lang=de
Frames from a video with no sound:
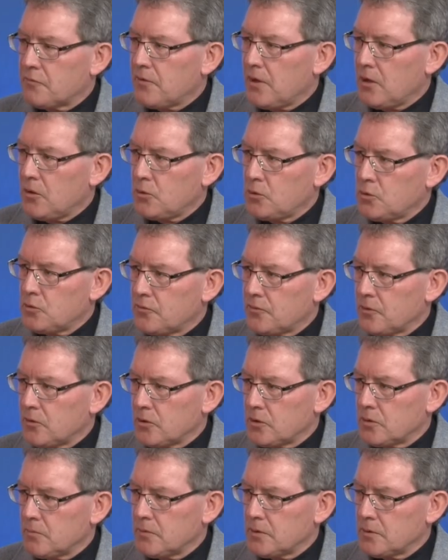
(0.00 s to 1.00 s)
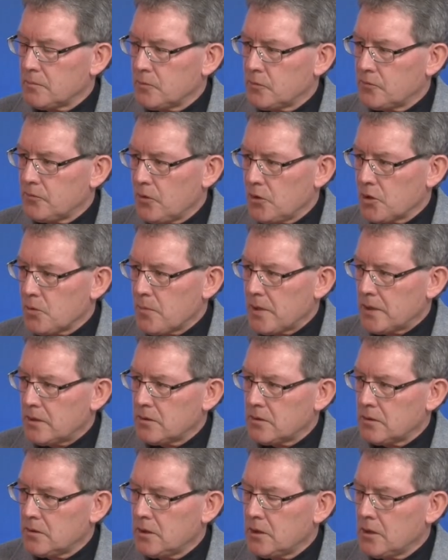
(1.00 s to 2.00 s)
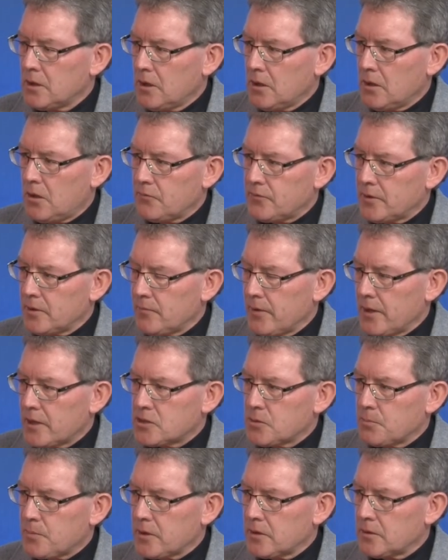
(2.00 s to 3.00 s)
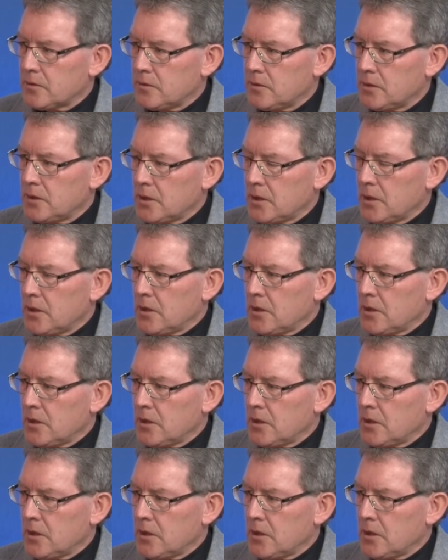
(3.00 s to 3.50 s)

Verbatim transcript: auf, neuen, auf neue Medien auf den Weg zu bringen,